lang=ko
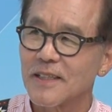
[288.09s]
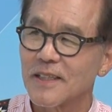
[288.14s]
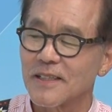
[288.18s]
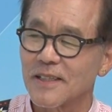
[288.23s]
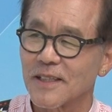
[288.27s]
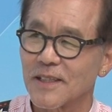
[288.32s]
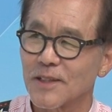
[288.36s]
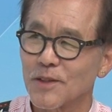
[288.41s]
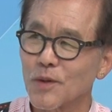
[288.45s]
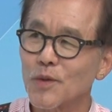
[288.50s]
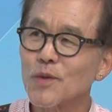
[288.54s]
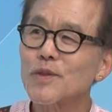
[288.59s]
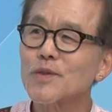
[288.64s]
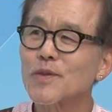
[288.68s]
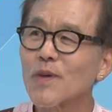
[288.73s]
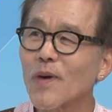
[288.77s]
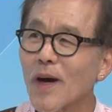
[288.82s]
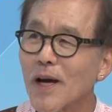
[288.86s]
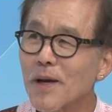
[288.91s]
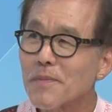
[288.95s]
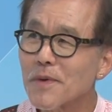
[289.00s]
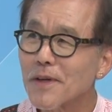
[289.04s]

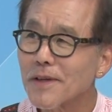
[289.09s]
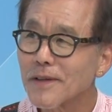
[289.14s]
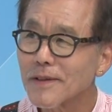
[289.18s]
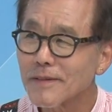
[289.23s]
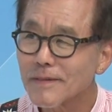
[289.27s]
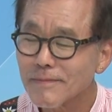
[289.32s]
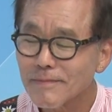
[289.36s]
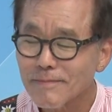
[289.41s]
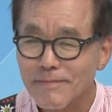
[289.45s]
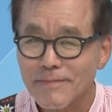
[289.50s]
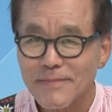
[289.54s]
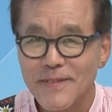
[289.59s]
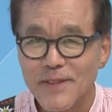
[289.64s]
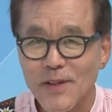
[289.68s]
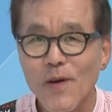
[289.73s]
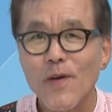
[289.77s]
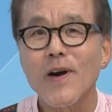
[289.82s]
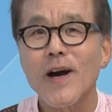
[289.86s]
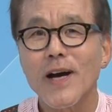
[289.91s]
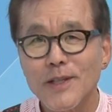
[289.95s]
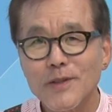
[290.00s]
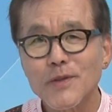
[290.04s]
요두성 어, 하면은
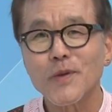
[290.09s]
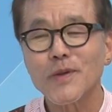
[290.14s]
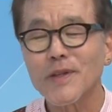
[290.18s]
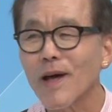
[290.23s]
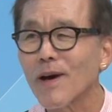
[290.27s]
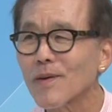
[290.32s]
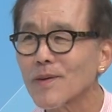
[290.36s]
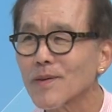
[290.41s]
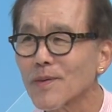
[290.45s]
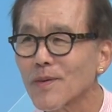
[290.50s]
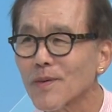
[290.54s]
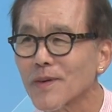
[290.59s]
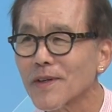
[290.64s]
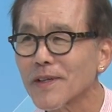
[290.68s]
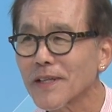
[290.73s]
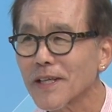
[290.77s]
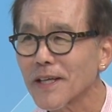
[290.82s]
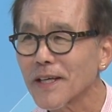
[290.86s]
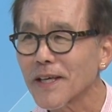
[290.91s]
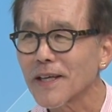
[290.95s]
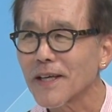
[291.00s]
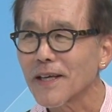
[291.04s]
건강에 좋다고 또
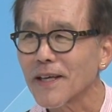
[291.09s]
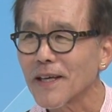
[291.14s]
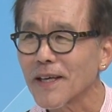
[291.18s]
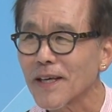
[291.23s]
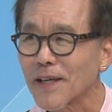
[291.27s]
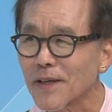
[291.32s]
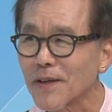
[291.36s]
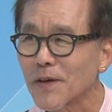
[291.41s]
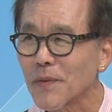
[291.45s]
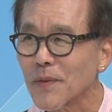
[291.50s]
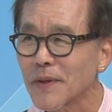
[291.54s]
그렇게 해요.